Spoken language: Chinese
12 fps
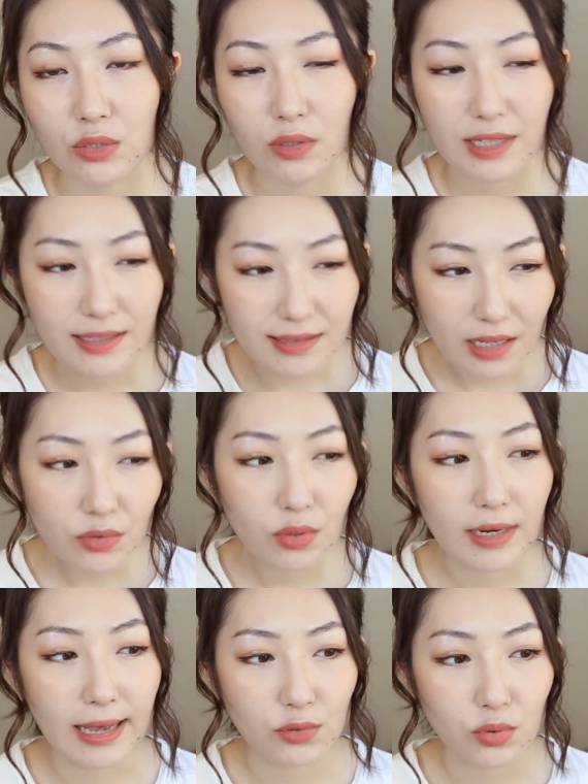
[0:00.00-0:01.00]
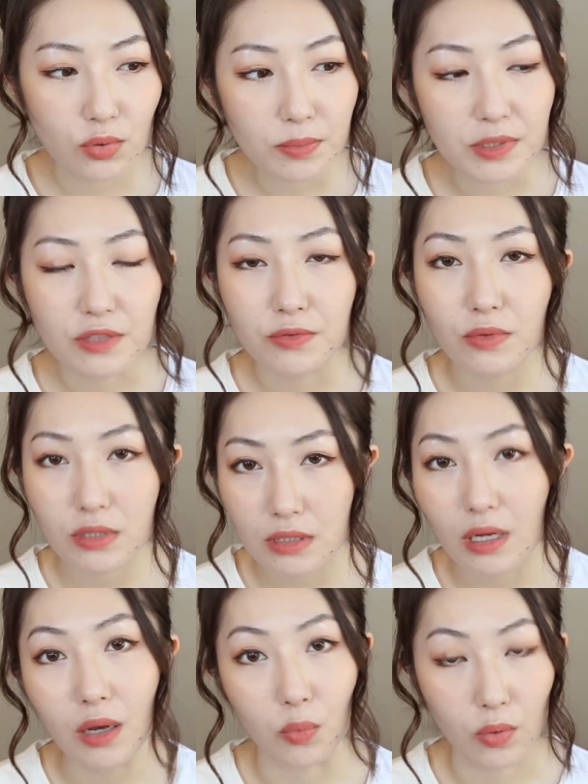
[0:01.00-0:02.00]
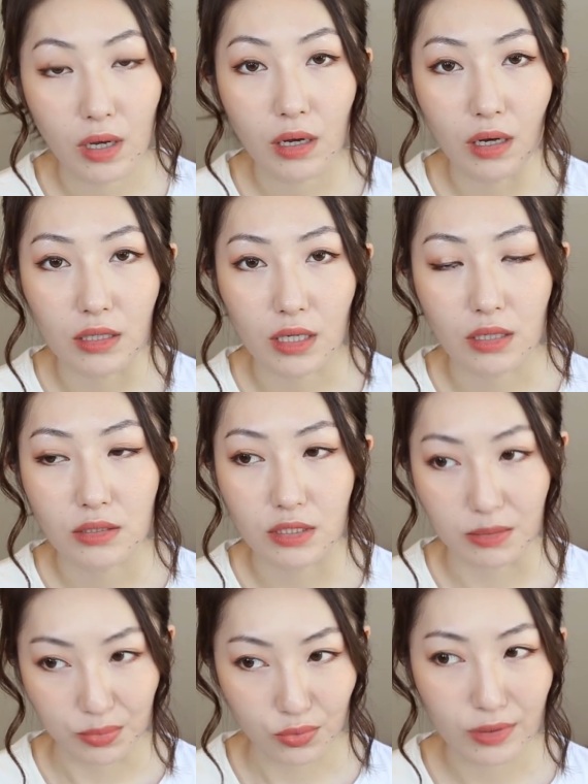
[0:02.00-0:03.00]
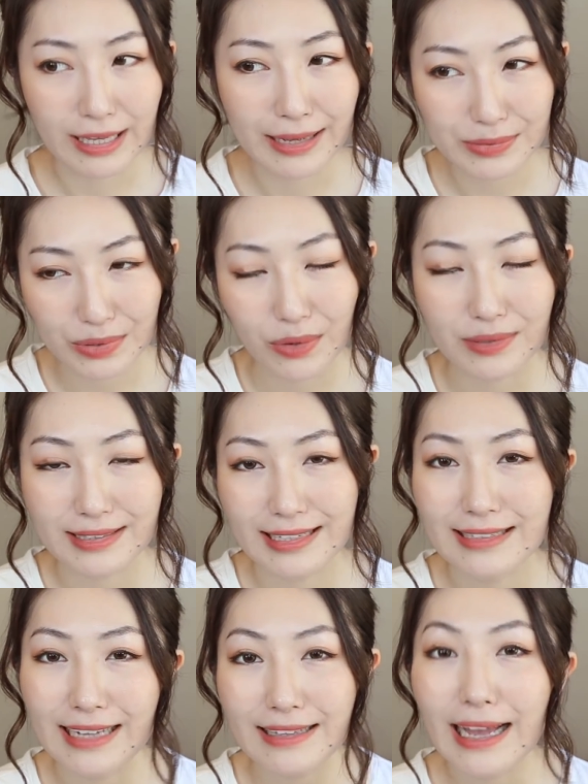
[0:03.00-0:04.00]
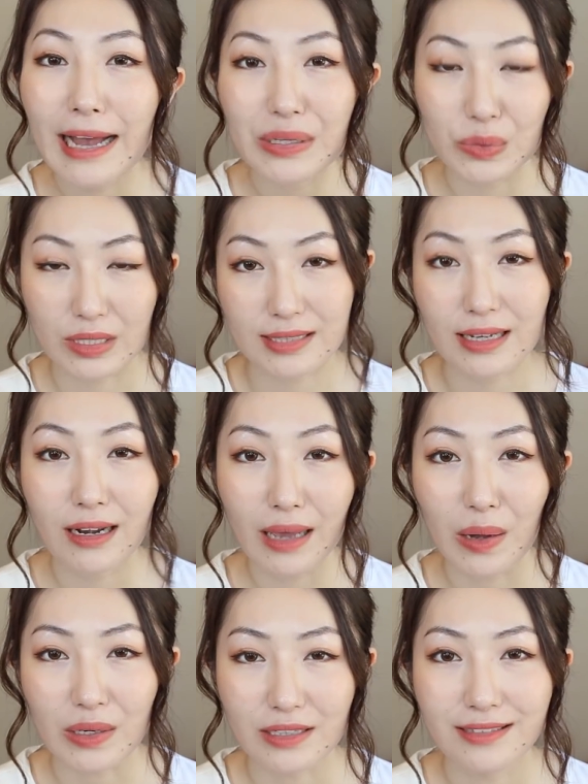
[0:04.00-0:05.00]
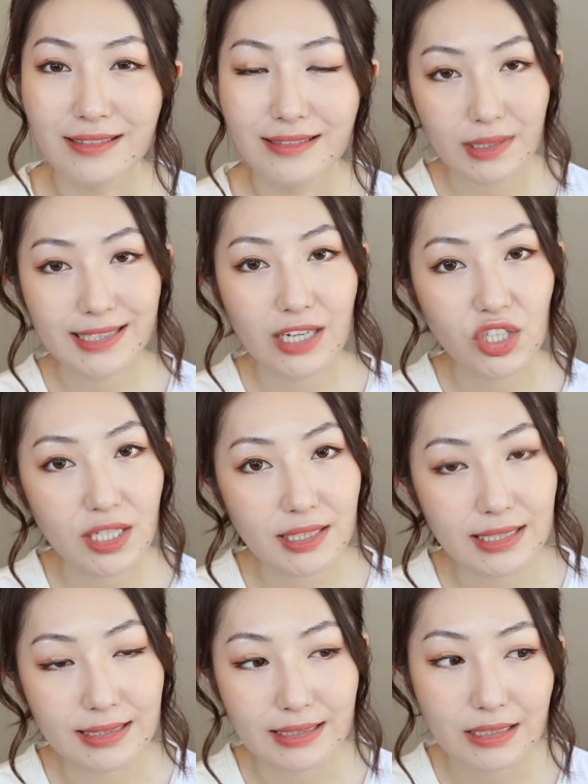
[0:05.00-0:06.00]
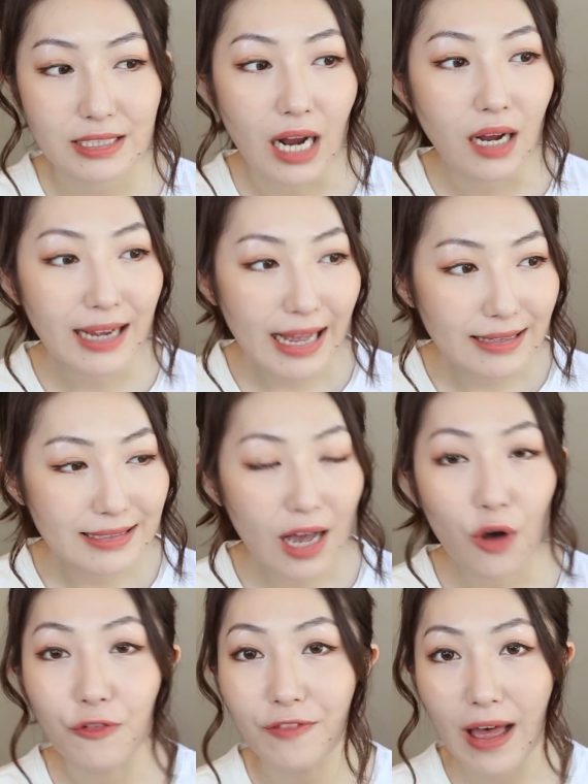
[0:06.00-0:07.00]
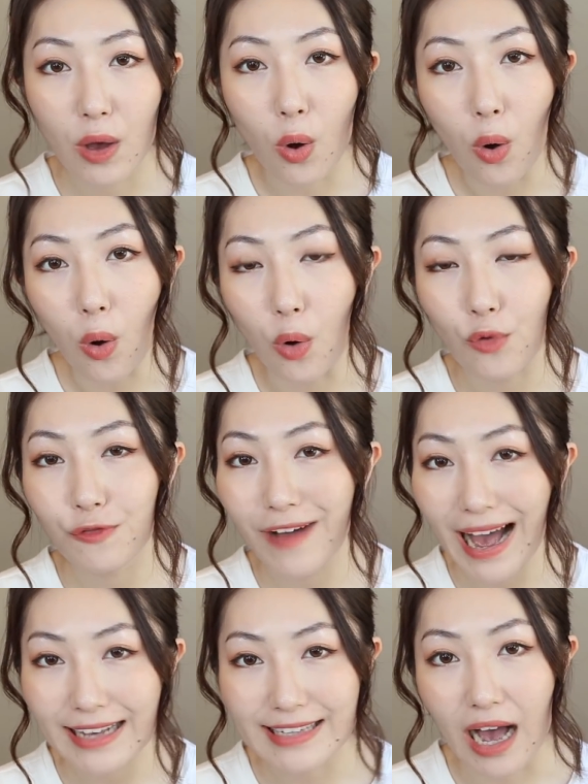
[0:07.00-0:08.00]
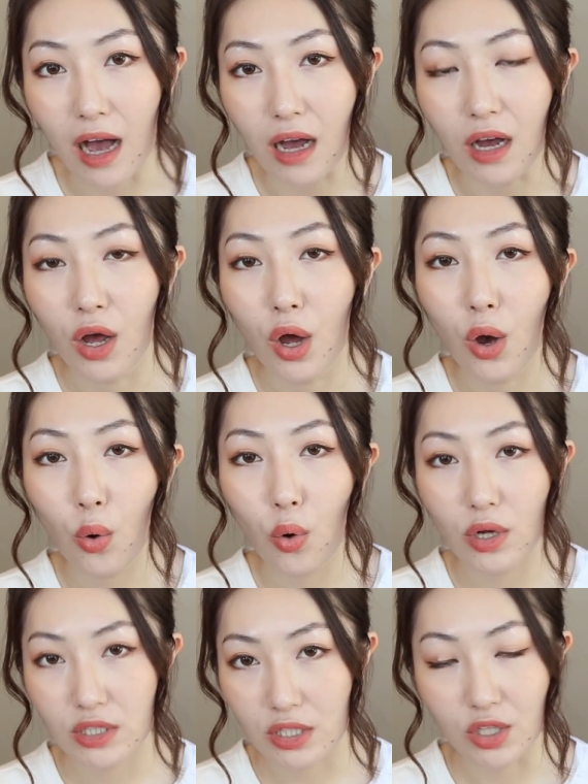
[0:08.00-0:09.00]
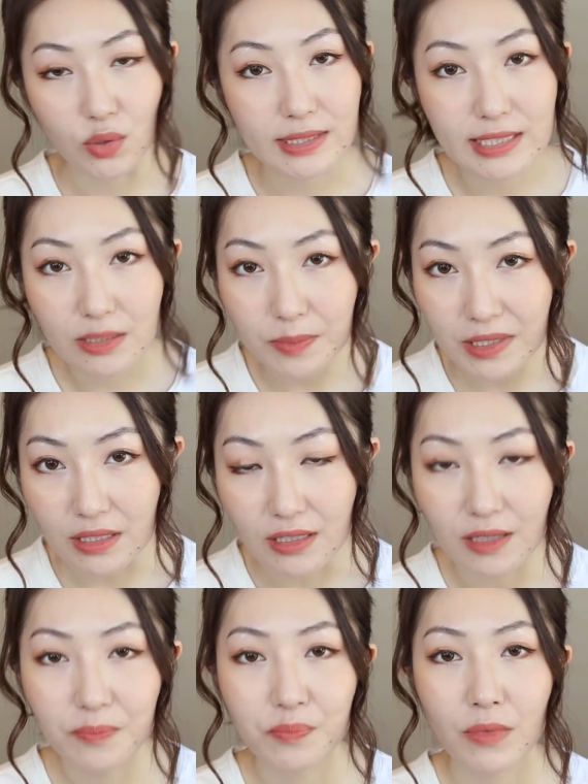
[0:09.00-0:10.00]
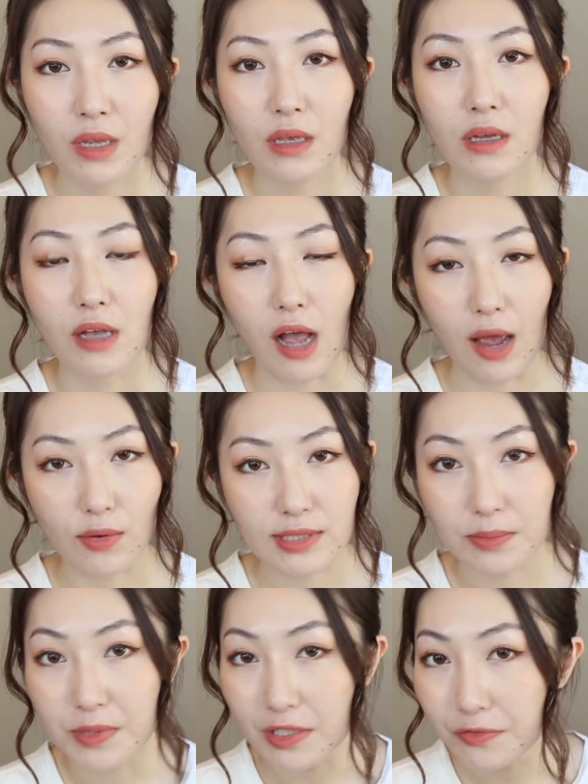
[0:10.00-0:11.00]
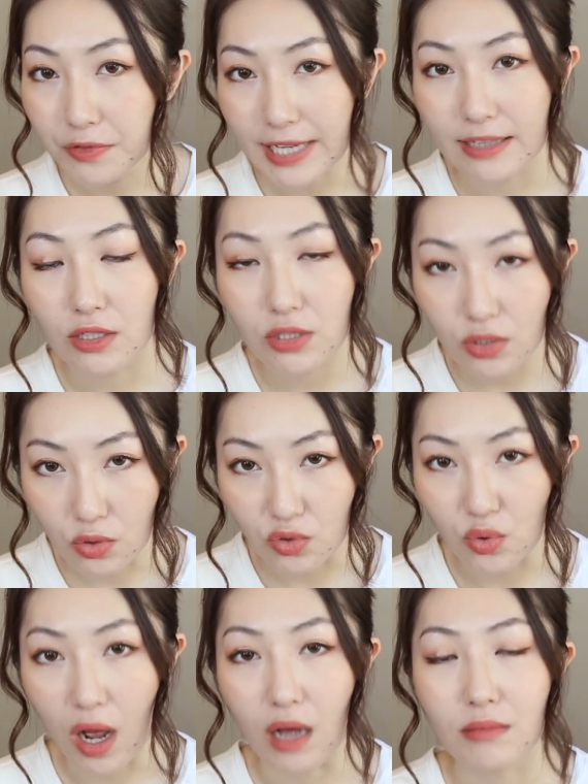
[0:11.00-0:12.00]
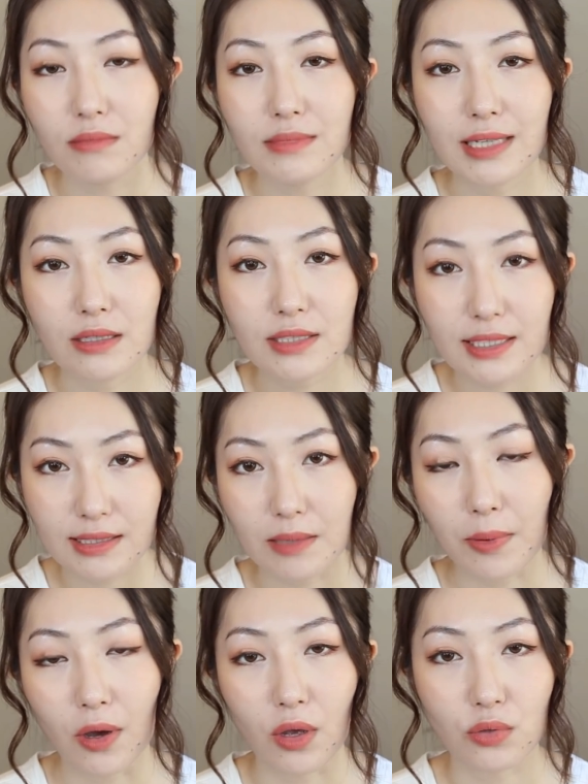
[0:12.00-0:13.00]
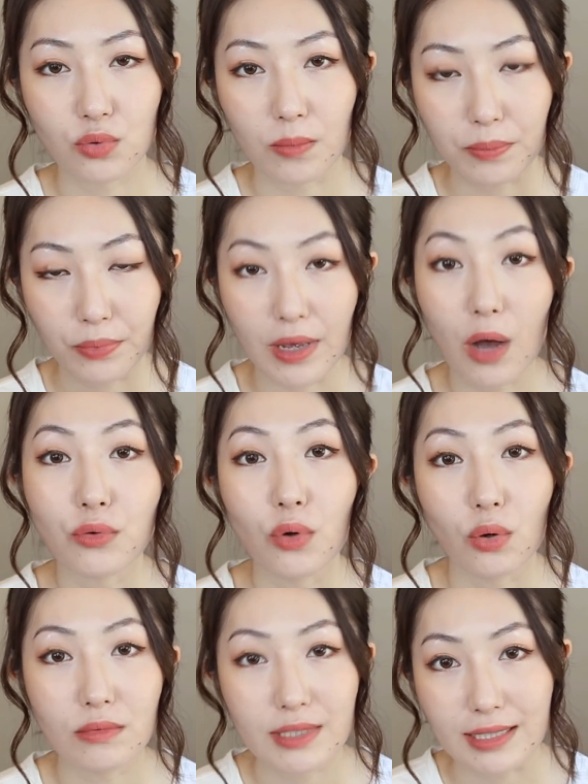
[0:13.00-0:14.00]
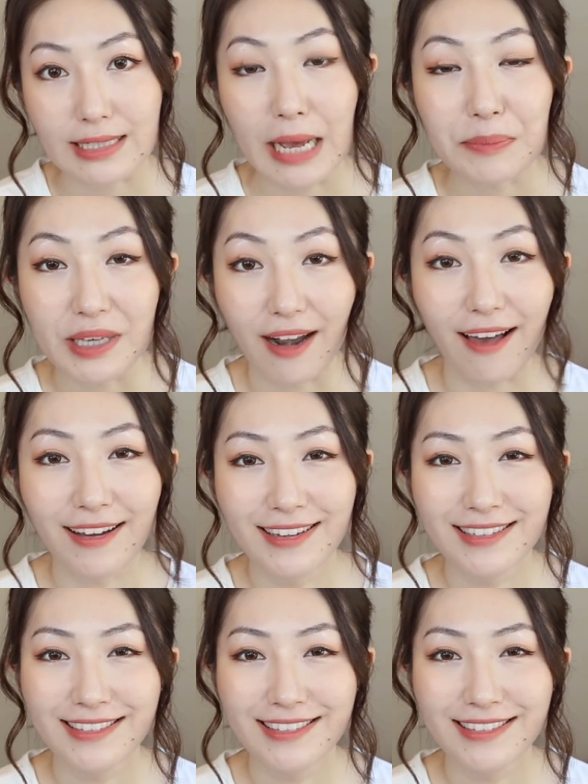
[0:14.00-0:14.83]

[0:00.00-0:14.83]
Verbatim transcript: 所以它相对来说对皮肤是很温和的，只不过它最后添加太多的香料了。像身体经常干燥、泛红、发痒，或者有鸡皮，还有一些皮肤炎的症状，像这些朋友就不要用这个产品了。